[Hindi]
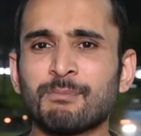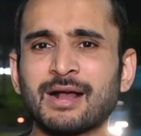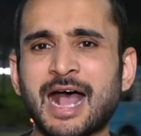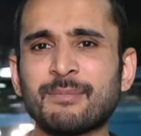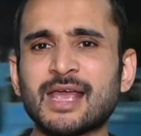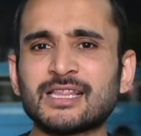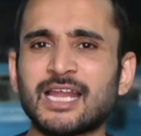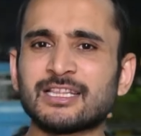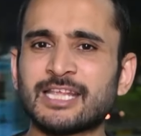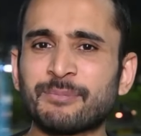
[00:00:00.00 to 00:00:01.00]
मकामी
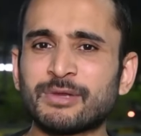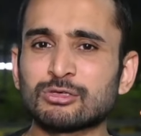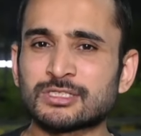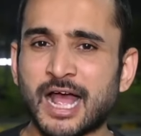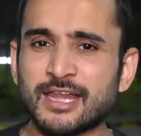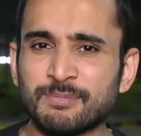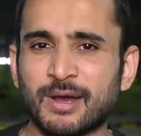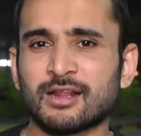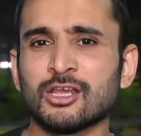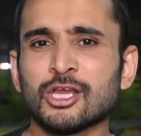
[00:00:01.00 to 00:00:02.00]
अदालत ने अपनी उस्तानी
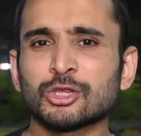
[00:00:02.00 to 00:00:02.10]
पर